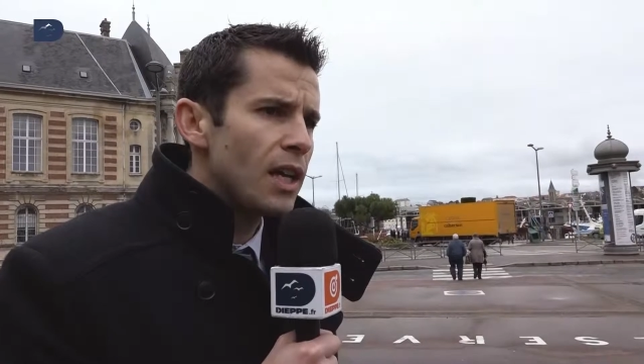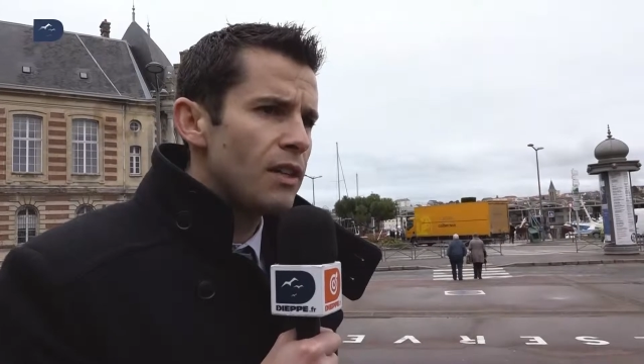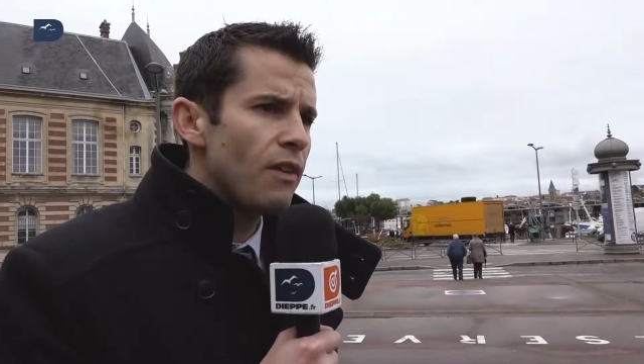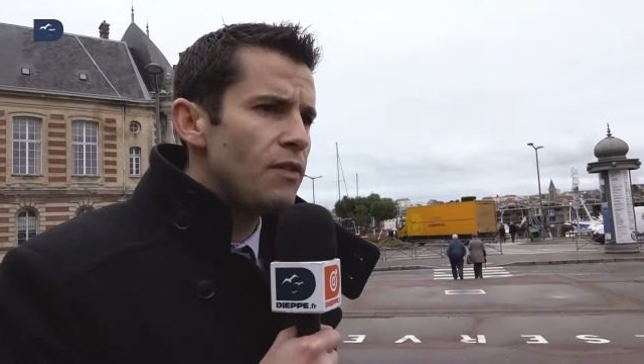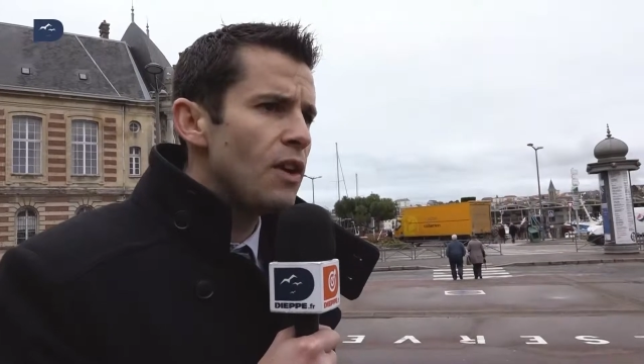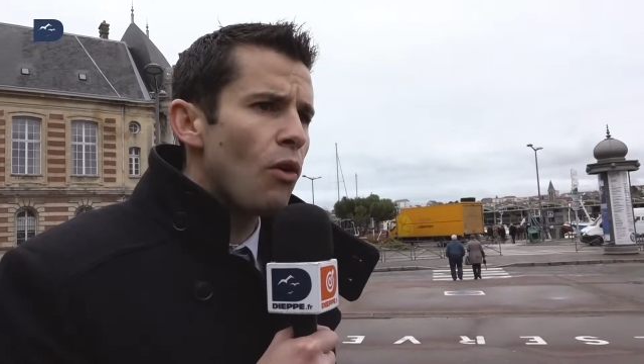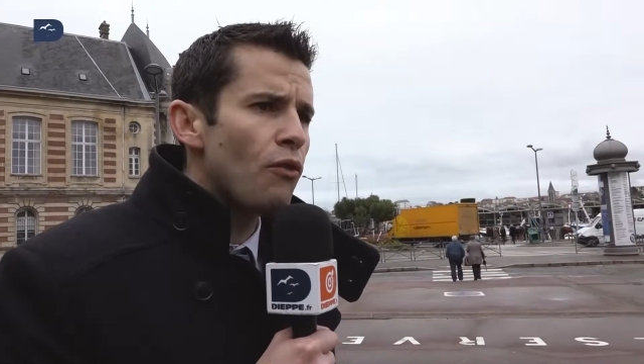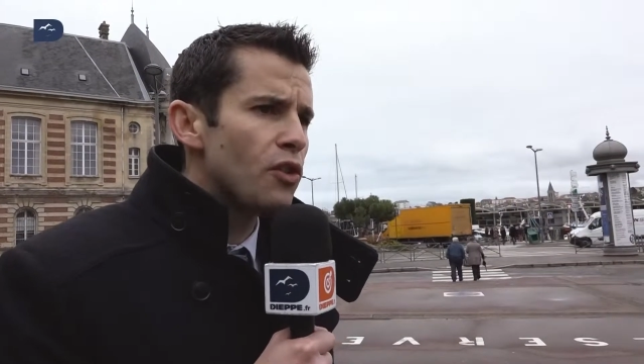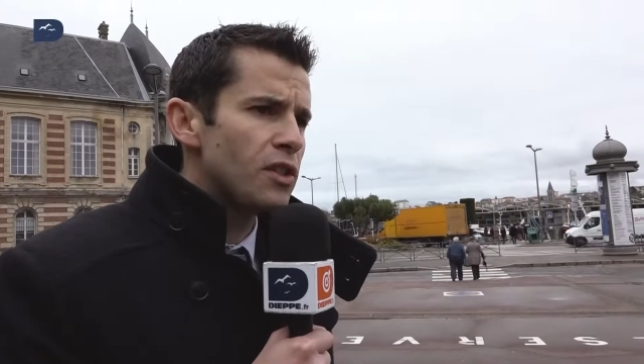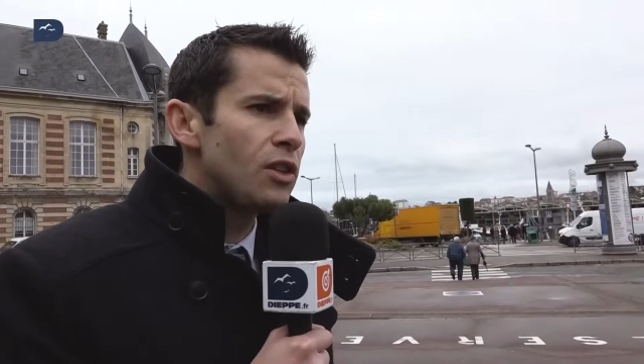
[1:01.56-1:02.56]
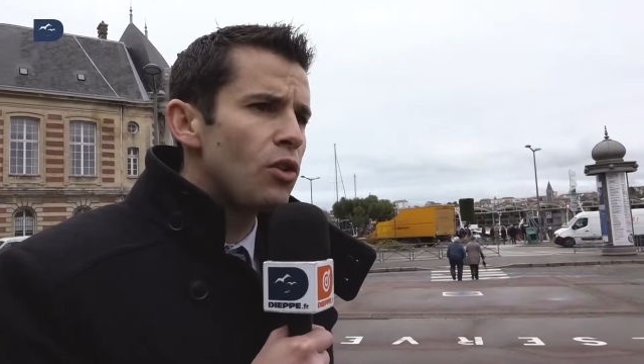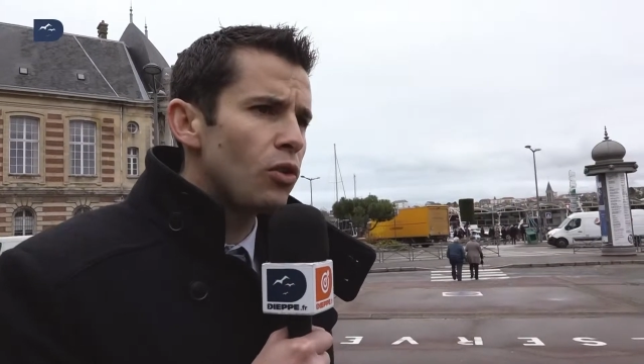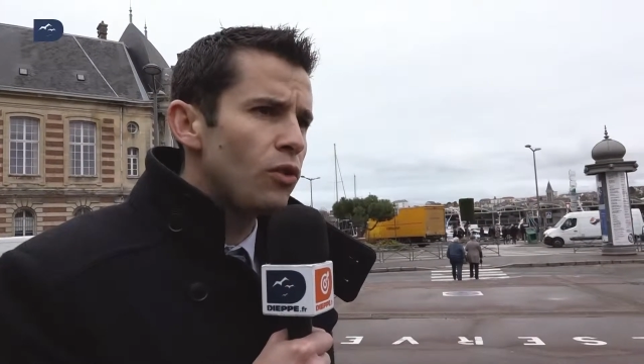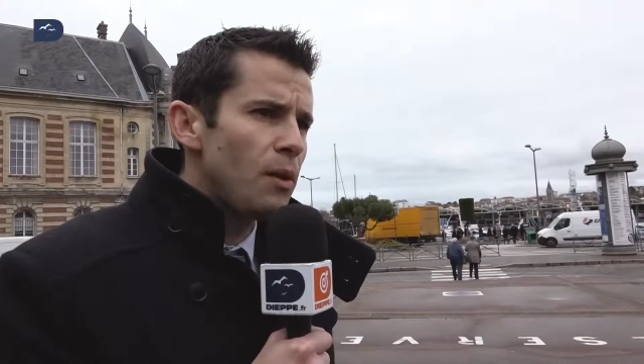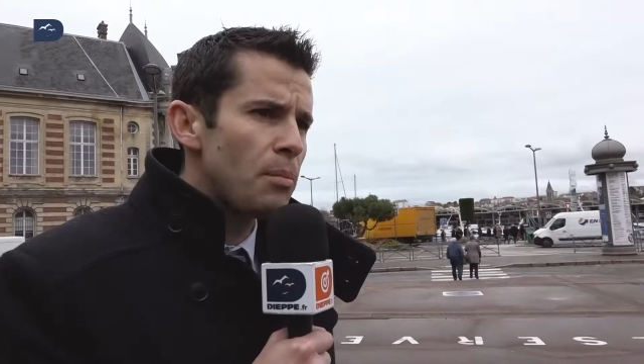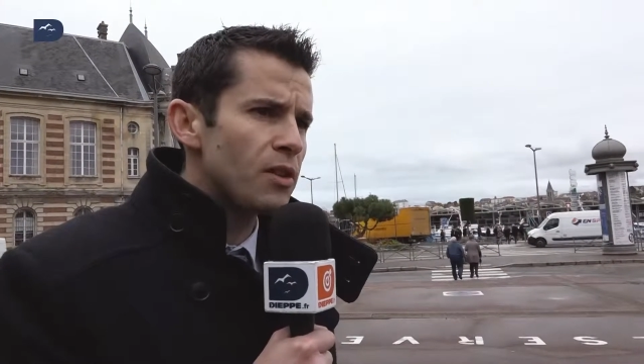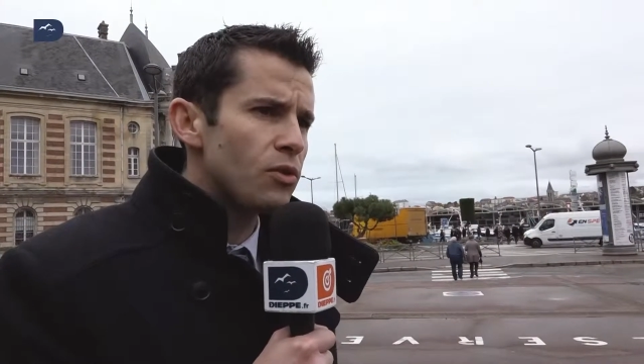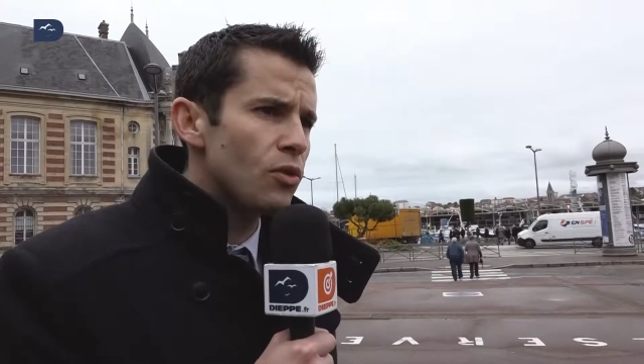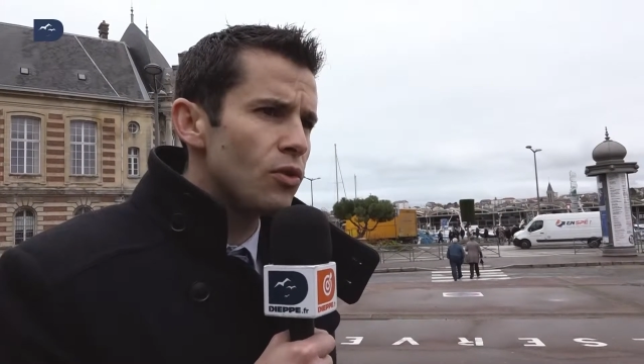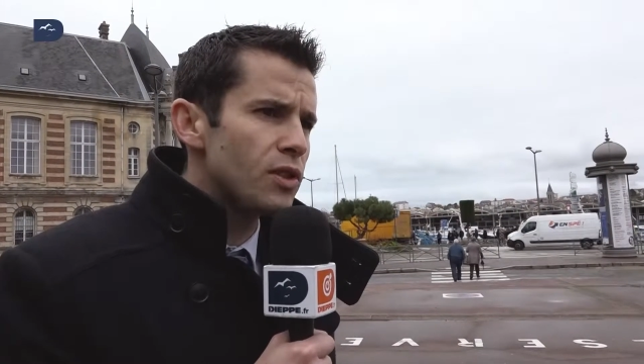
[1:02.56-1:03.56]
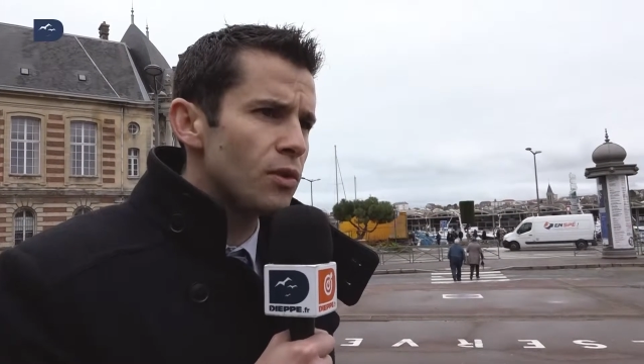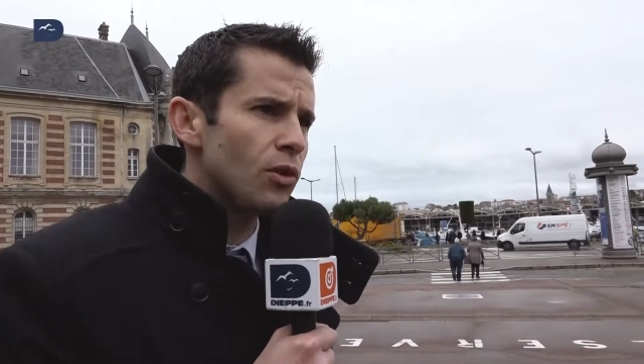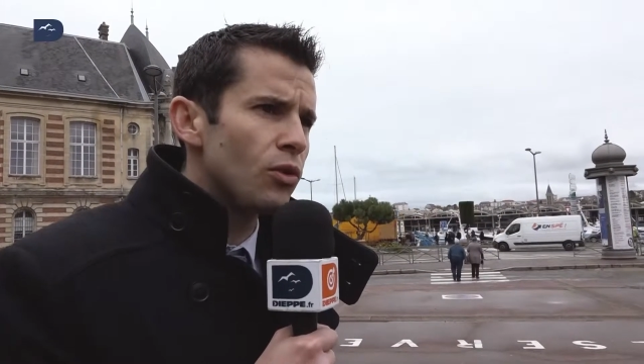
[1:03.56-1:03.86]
qui va venir renforcer le cœur de ville parce que si on